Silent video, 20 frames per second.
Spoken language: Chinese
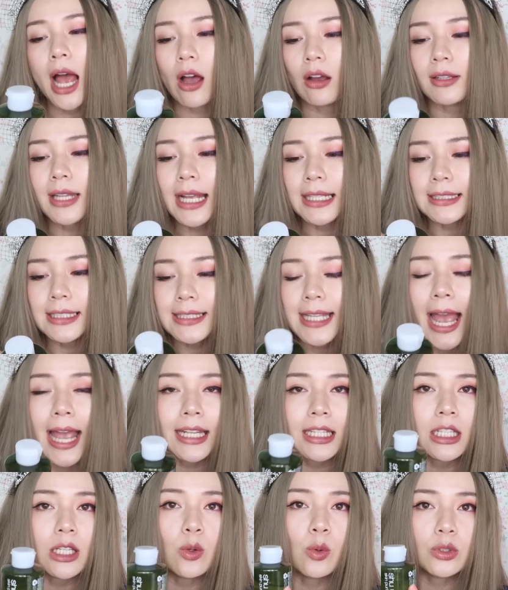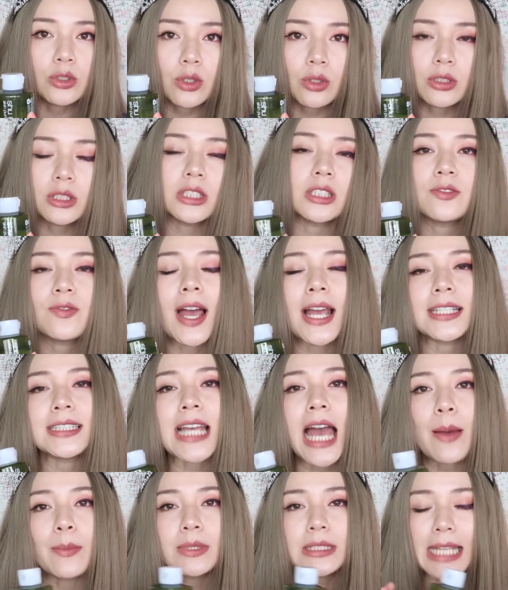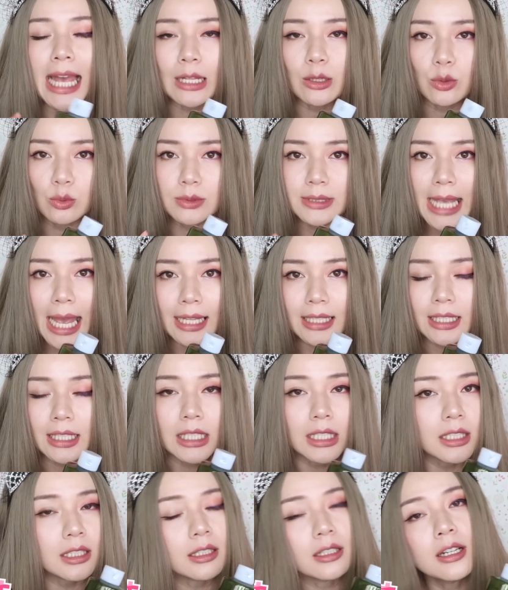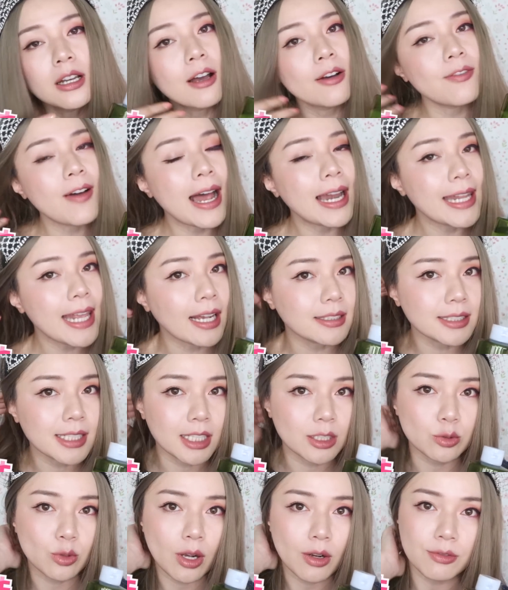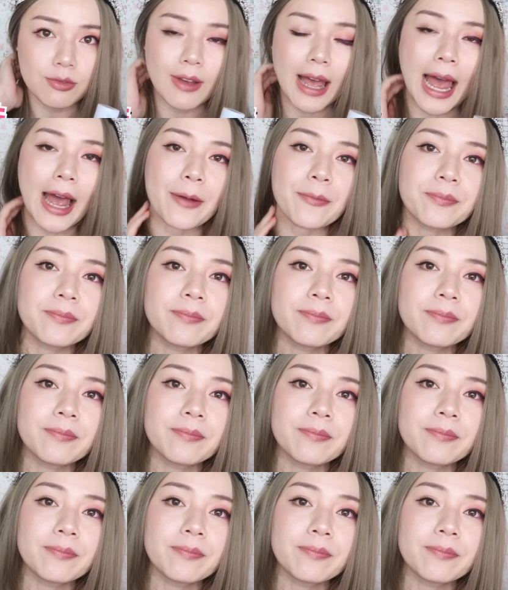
好，那接下来呢，我就示范一下他们家独家的一个发亮卸妆法。